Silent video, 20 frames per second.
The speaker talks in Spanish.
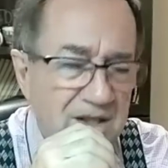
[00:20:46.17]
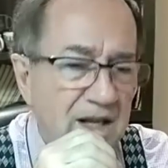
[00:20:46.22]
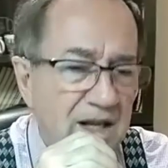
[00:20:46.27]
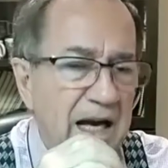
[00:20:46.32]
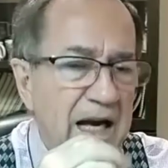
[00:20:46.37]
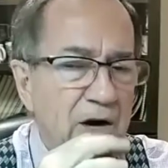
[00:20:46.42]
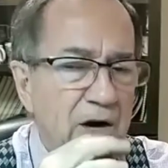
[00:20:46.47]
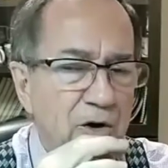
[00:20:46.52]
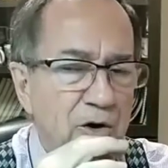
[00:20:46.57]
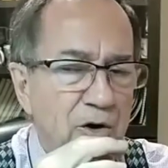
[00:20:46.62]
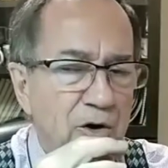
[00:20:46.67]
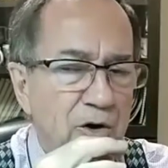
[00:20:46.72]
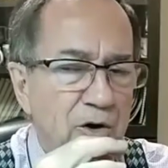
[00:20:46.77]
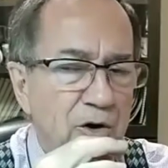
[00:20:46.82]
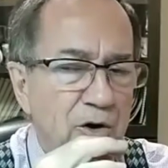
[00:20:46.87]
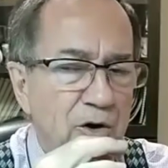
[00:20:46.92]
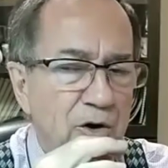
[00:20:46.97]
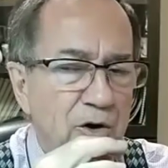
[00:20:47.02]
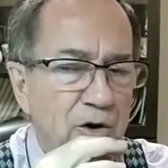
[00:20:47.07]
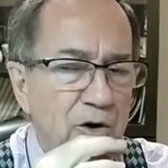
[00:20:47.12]
Ahora que
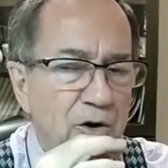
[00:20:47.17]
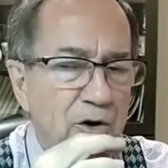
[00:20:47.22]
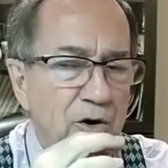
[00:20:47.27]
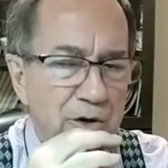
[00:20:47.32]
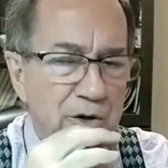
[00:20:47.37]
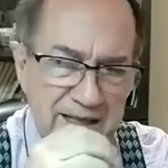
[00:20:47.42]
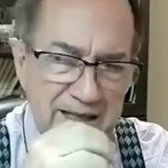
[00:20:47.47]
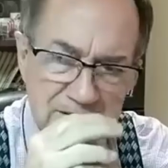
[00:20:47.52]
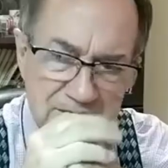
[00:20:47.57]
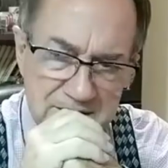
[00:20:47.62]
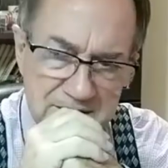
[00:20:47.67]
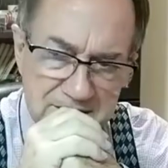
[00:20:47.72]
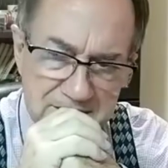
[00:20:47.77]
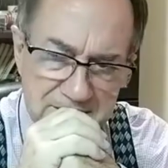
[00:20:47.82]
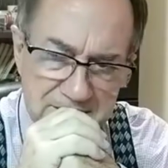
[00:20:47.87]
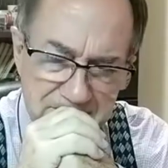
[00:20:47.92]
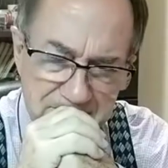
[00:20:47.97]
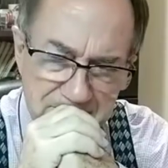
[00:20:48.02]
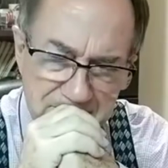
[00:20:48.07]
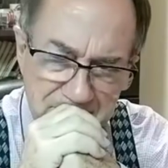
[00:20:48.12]
ya trascendiste,
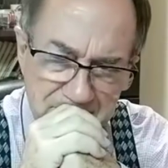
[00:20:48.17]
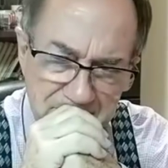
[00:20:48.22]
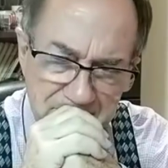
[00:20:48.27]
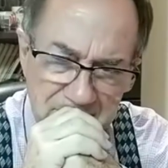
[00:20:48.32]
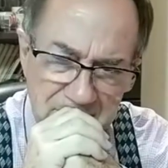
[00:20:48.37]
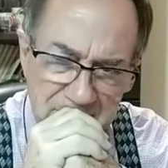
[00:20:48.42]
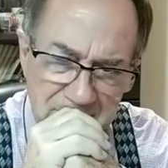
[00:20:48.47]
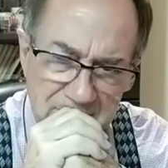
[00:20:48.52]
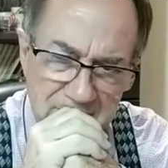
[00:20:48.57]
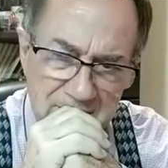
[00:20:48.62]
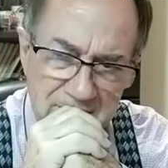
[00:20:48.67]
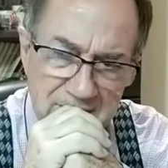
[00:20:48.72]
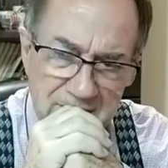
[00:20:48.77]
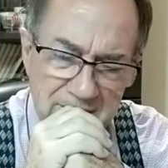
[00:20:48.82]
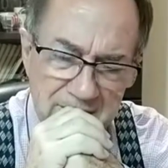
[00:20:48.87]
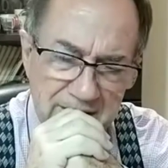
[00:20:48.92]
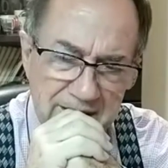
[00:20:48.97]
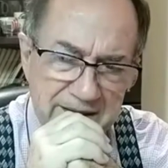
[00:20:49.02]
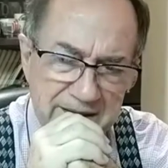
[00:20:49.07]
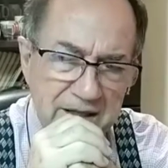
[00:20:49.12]

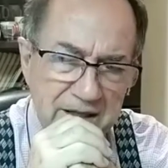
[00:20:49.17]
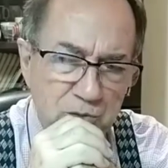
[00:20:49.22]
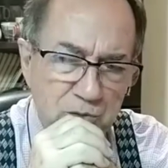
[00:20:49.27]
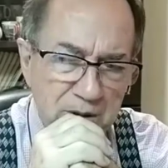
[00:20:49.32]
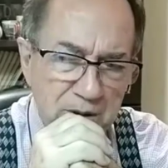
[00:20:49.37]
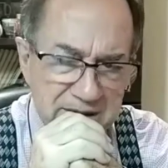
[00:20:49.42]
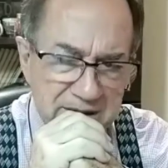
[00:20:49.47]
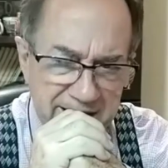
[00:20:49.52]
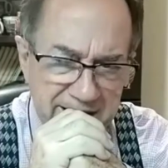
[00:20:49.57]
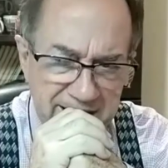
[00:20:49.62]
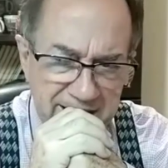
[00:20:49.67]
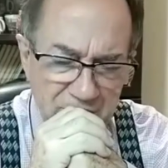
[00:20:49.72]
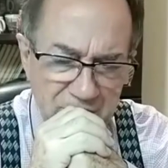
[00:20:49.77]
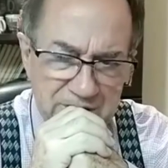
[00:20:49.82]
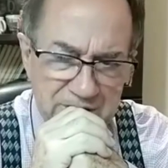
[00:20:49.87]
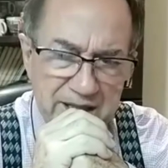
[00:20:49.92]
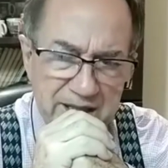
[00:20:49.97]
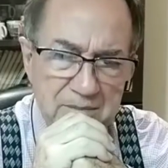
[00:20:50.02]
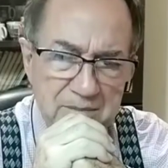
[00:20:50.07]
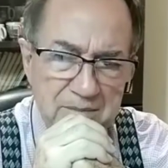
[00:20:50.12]
que te encuentran en la
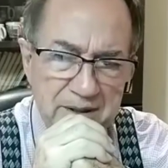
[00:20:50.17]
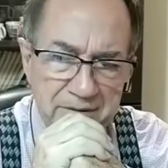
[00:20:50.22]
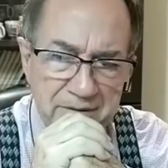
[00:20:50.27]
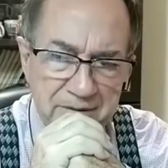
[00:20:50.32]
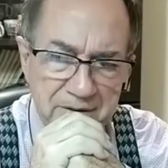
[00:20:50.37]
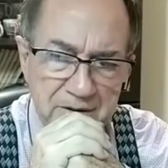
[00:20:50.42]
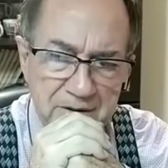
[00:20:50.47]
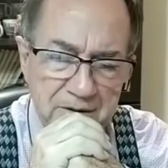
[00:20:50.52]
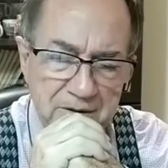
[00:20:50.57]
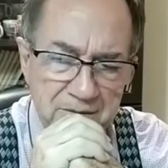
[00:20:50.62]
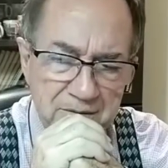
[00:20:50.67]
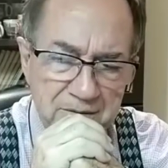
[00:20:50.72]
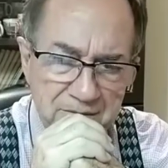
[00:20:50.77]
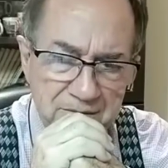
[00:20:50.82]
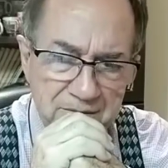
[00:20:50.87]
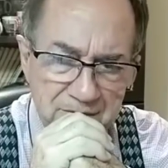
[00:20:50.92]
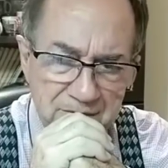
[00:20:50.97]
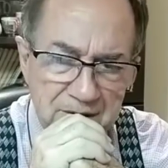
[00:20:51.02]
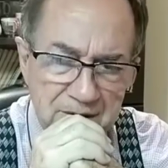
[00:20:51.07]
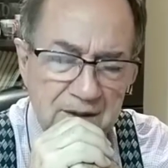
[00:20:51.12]
otra dimensión,
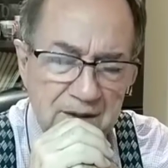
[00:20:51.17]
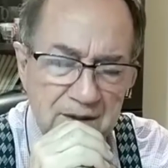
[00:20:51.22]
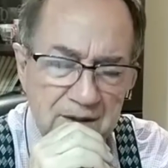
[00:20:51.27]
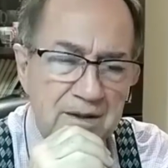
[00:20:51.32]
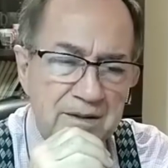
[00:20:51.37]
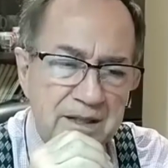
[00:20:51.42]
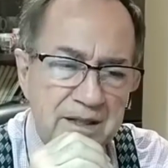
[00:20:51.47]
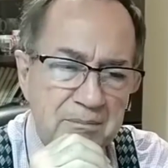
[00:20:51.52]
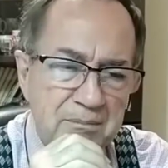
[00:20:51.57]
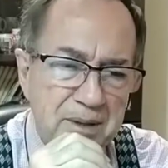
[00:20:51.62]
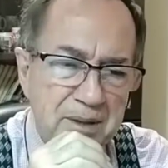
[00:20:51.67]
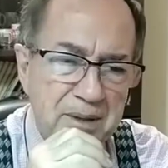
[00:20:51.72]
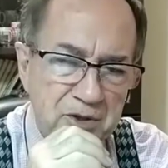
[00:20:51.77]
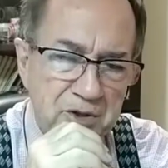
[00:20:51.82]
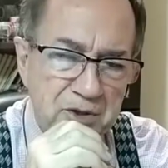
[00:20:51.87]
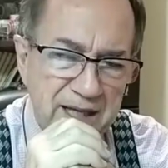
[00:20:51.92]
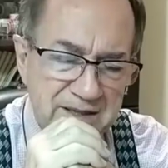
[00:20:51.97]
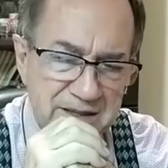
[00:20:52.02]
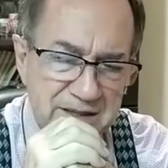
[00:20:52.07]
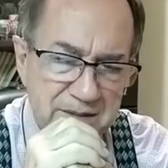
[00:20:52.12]
¿te
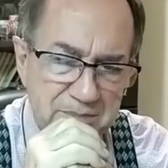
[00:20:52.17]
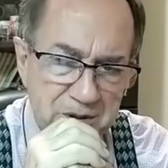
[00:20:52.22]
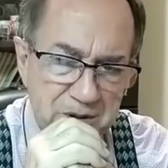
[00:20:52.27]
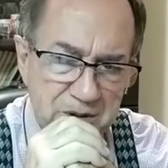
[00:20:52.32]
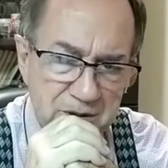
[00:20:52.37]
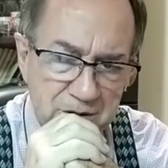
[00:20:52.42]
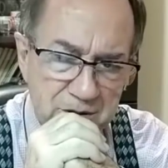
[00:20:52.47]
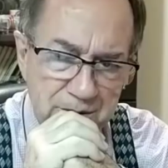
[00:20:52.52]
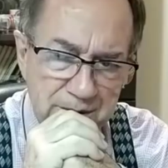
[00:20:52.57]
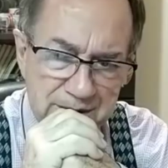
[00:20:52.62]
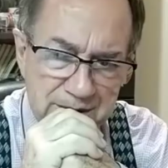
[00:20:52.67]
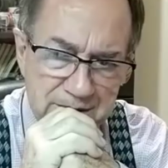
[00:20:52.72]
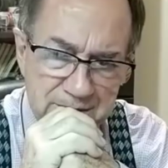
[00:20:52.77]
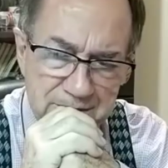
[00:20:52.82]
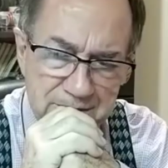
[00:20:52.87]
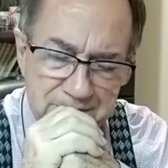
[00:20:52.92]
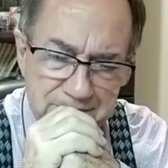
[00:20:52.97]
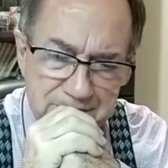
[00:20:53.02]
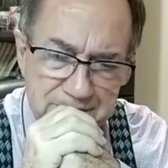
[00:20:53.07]
perdonaste por todo eso?